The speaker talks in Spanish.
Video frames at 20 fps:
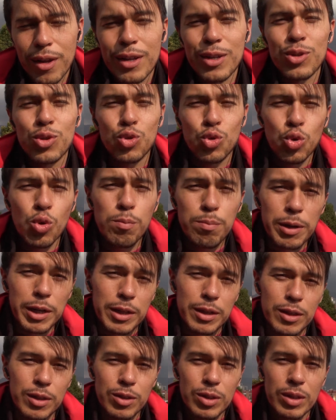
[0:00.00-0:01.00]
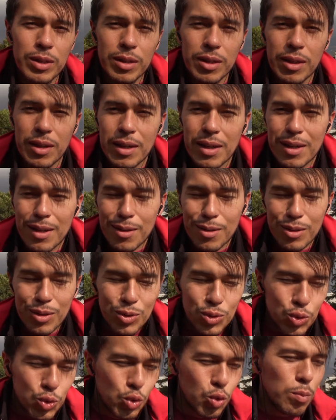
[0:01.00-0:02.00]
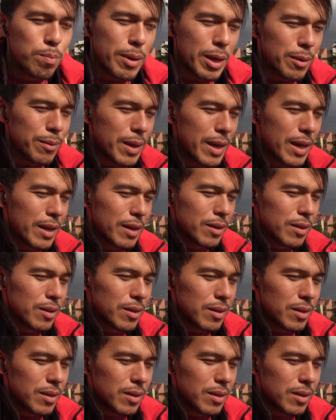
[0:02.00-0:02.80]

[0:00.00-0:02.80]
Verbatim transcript: súper, súper bien